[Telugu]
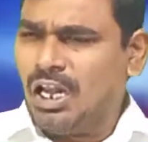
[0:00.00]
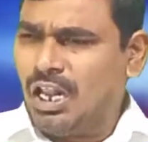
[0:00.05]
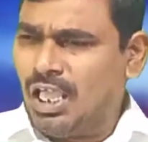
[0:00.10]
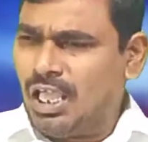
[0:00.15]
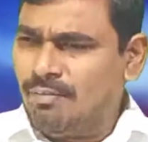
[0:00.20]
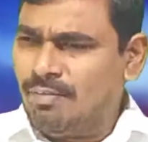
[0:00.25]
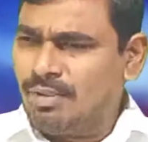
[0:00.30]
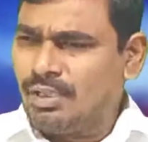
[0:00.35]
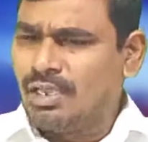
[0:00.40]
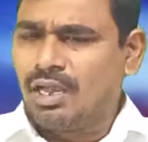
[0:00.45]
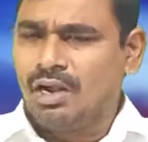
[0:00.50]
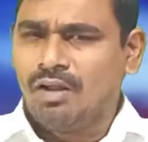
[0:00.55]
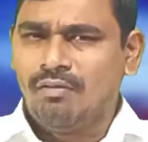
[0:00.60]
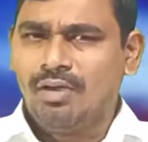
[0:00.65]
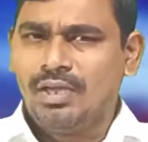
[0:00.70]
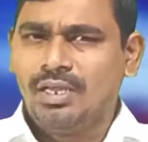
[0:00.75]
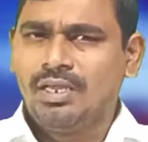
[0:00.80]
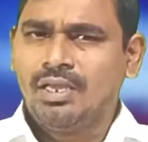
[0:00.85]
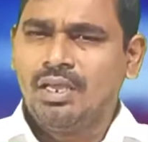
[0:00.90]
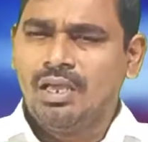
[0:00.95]
లేమి
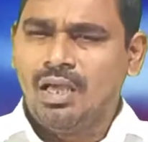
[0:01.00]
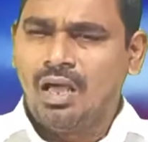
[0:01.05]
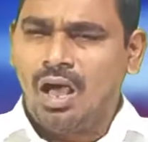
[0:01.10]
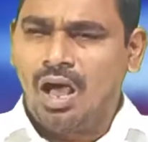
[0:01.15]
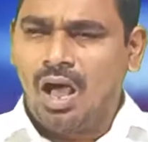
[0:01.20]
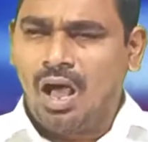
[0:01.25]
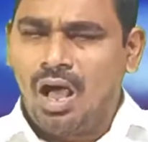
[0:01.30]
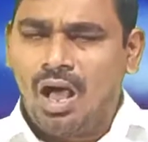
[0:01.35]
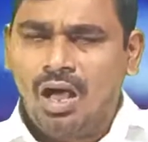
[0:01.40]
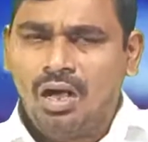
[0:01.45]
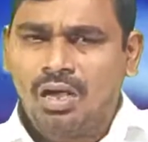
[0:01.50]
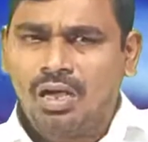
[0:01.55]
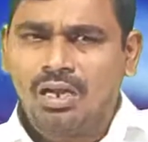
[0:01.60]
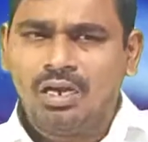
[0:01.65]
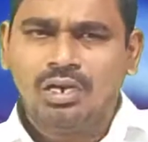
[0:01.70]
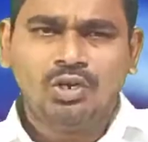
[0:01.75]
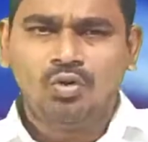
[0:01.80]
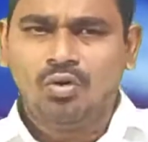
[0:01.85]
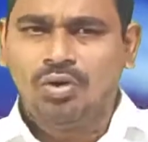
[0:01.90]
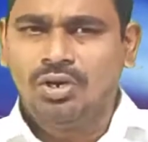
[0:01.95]
గలవై
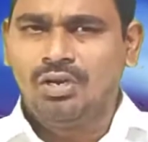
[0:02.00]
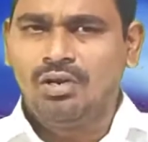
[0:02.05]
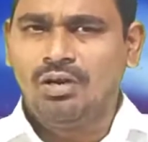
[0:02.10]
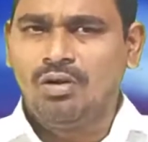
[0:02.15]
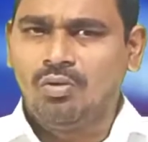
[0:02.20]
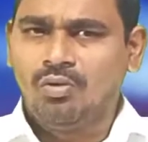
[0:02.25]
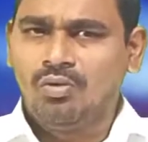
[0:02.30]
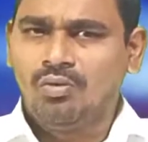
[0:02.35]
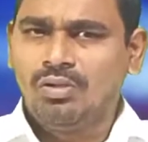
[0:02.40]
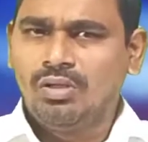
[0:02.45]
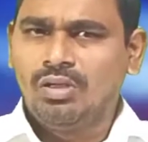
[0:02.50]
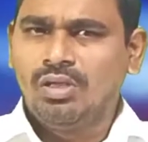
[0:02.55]
ఆకలి గునినను